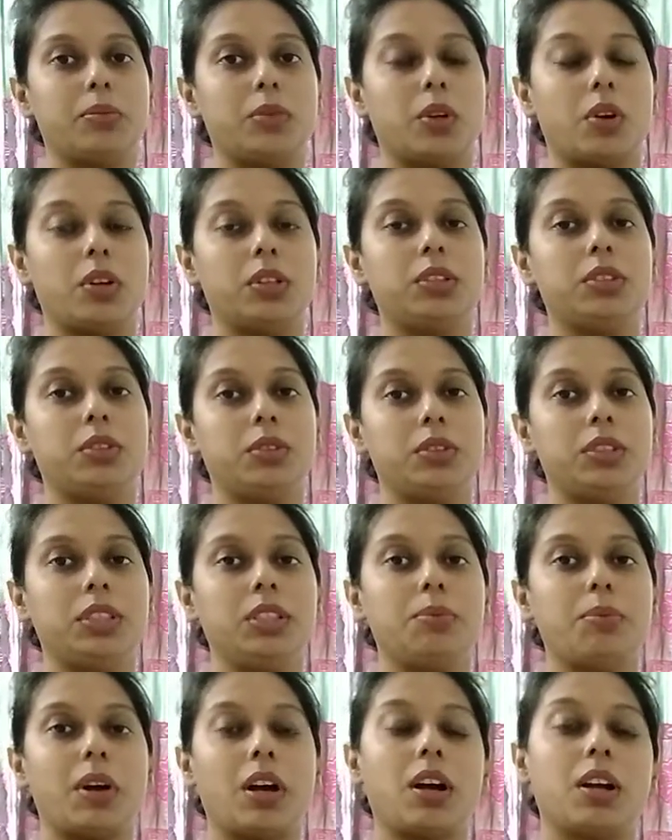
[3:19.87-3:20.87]
নদ
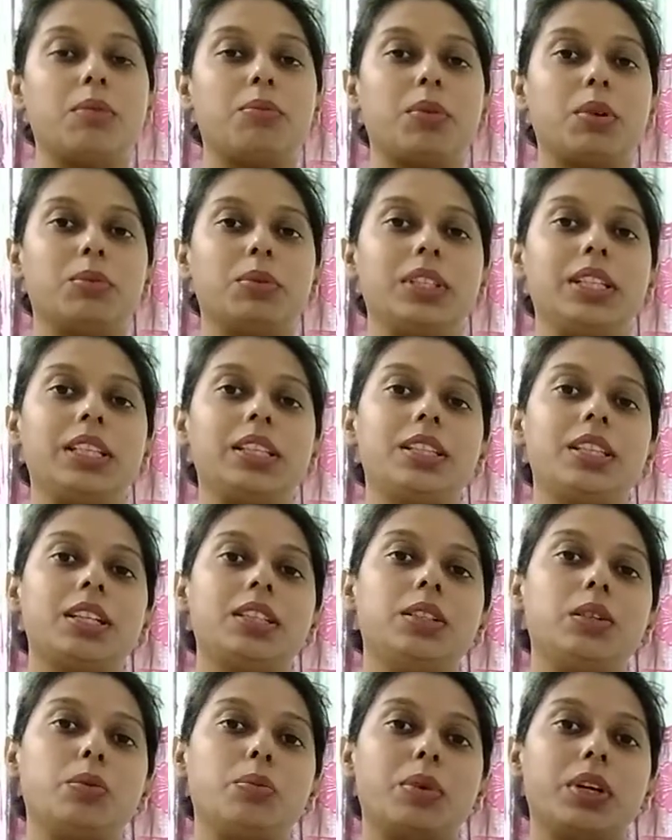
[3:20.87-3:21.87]
নদী পাহাড় পর্বত
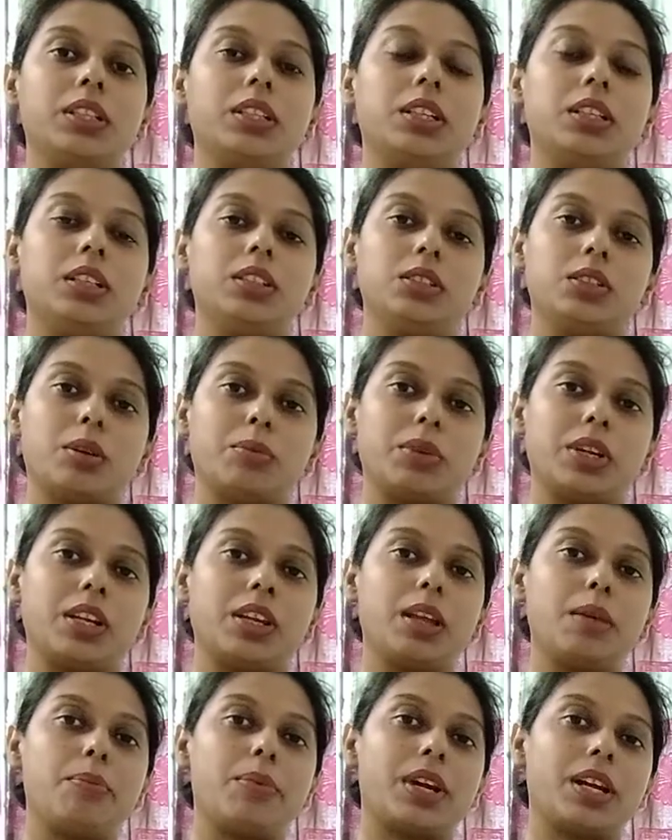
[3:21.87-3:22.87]
ইত্যাদি উপাদানের
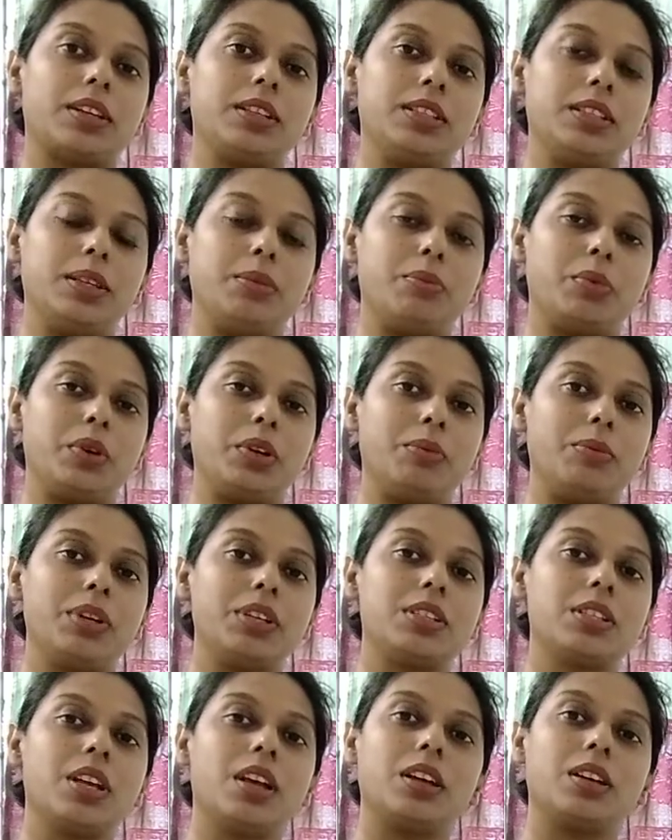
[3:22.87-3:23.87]
সমানে প্রাকৃতিক
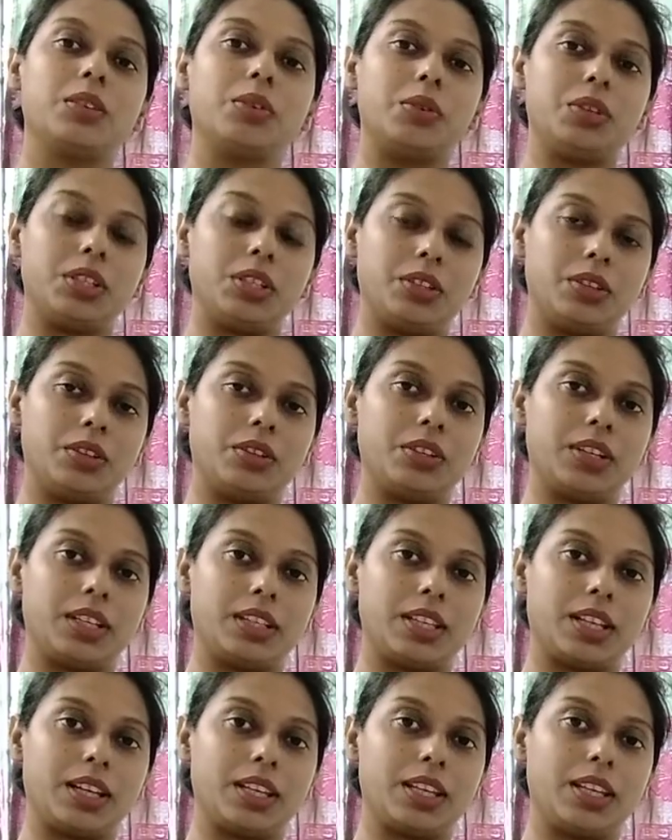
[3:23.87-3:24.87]
পরিবেশ গঠিত
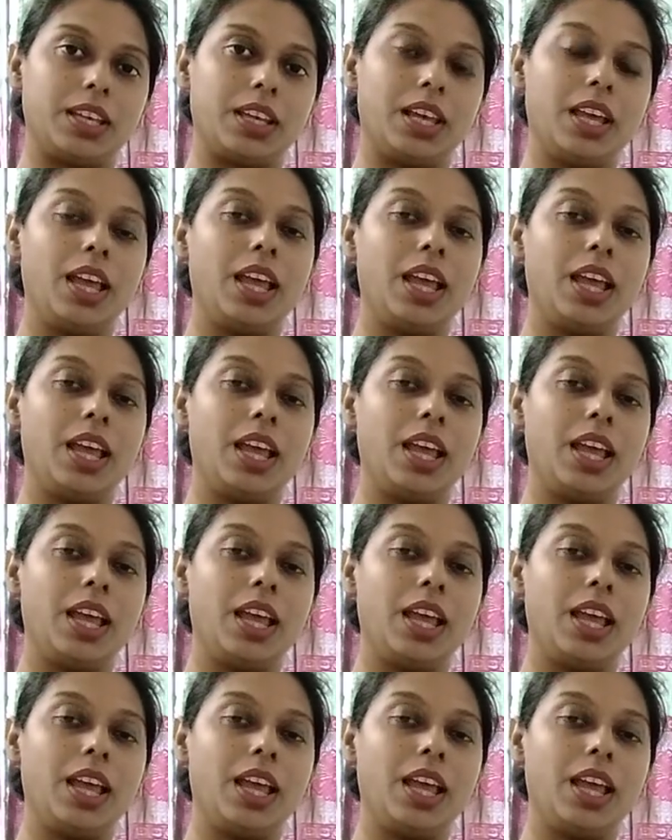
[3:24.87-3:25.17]
হয়ে থাকে